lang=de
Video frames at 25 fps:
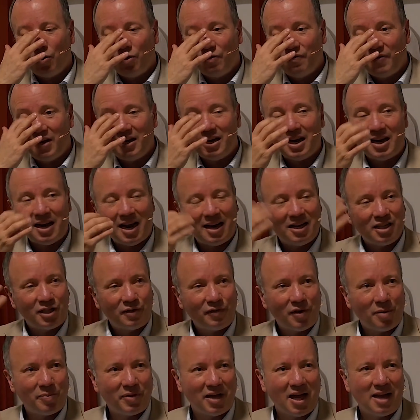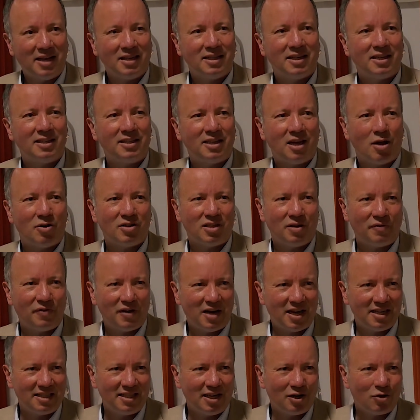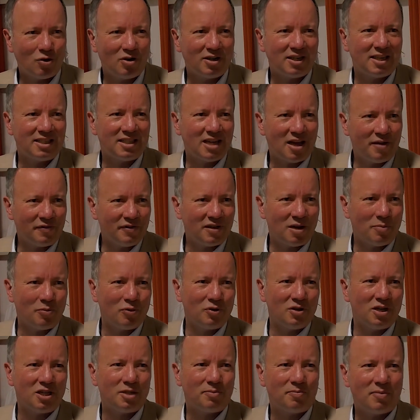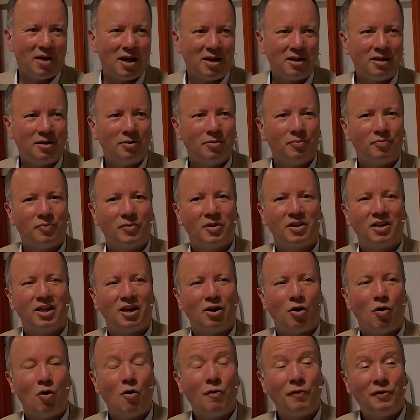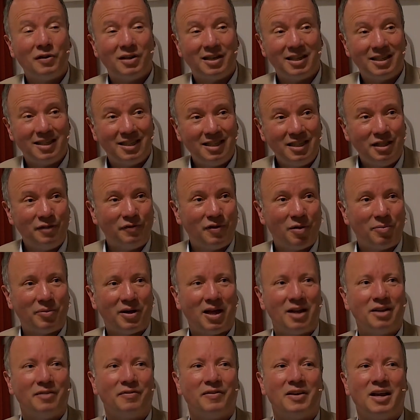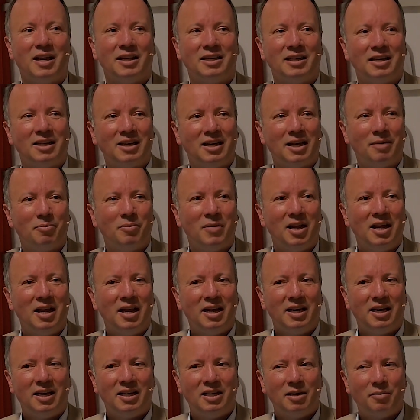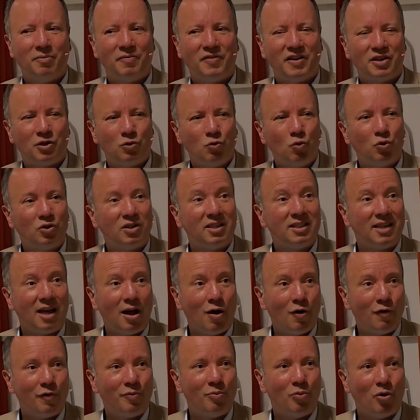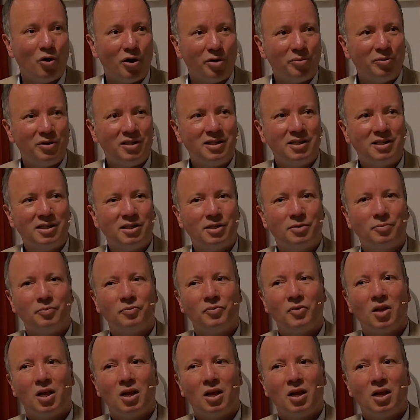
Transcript: Und wenn dann alles verbrannt ist, außer vielleicht den Goldreserven der Bundesbank, die noch hoffentlich nicht verbrannt werden in dem, in dem Versuch des Aufbäumens,